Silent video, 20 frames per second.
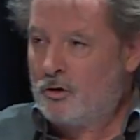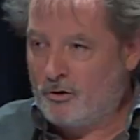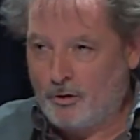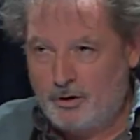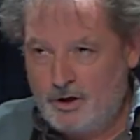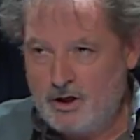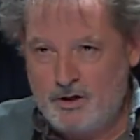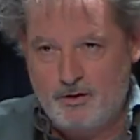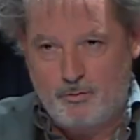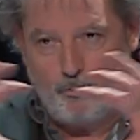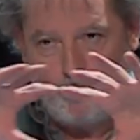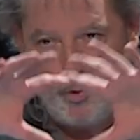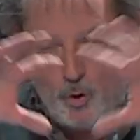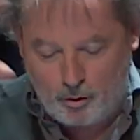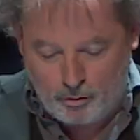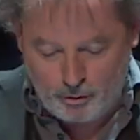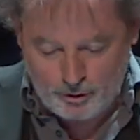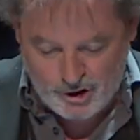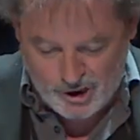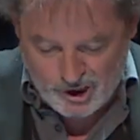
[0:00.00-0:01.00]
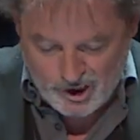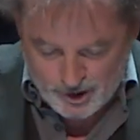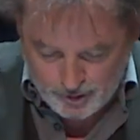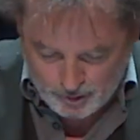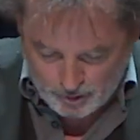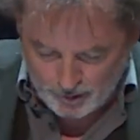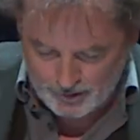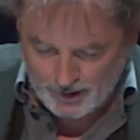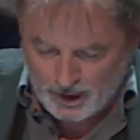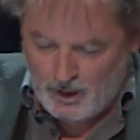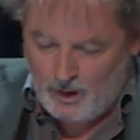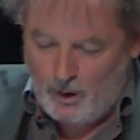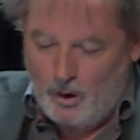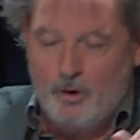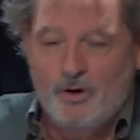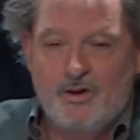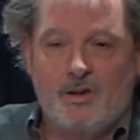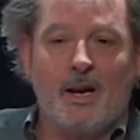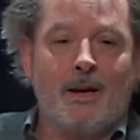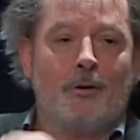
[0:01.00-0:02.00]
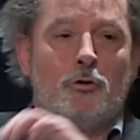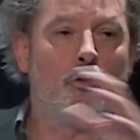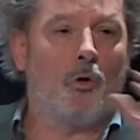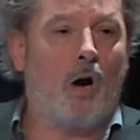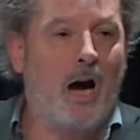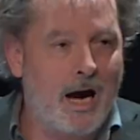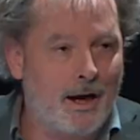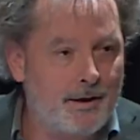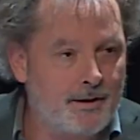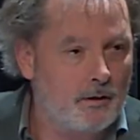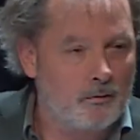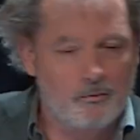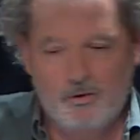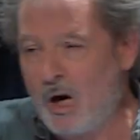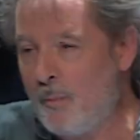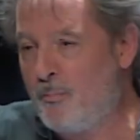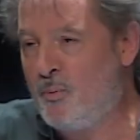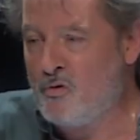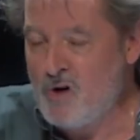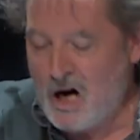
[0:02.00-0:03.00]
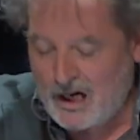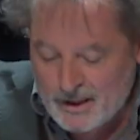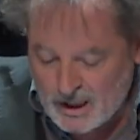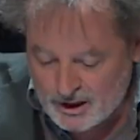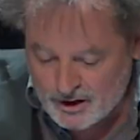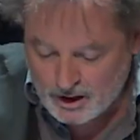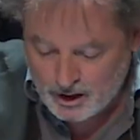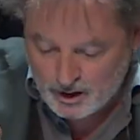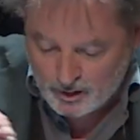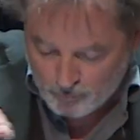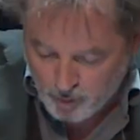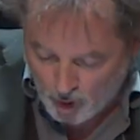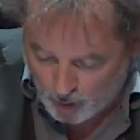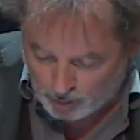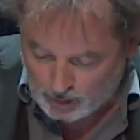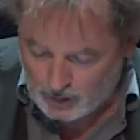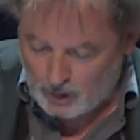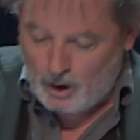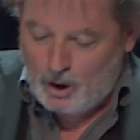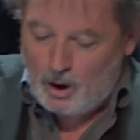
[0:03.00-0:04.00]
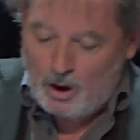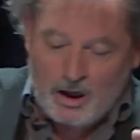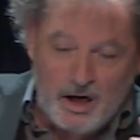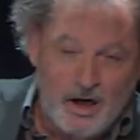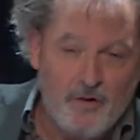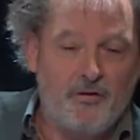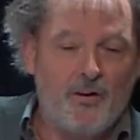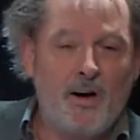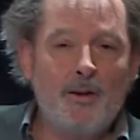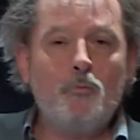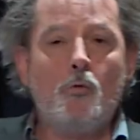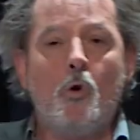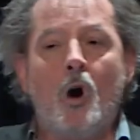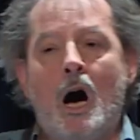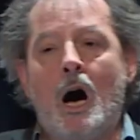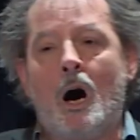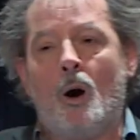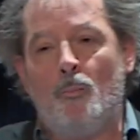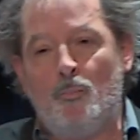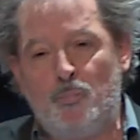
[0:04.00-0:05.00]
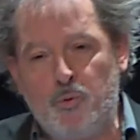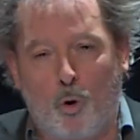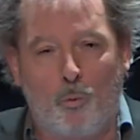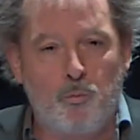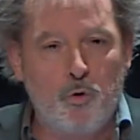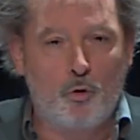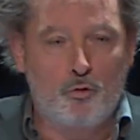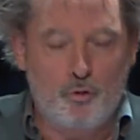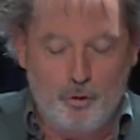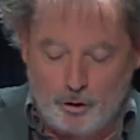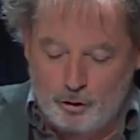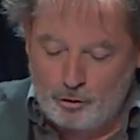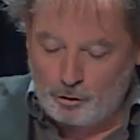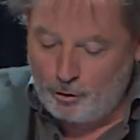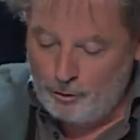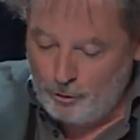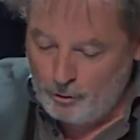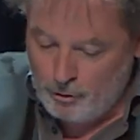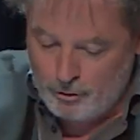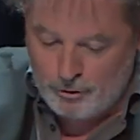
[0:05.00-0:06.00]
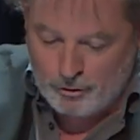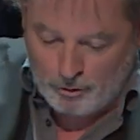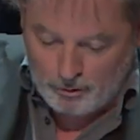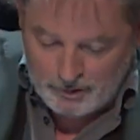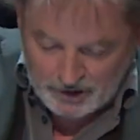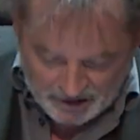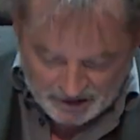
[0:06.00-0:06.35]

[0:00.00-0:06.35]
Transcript: ce que disent beaucoup de gilets jaunes, c'est du rail, c'est le pouvoir d'achat. Bon, les fins de mois, pour beaucoup d'entre nous, sont le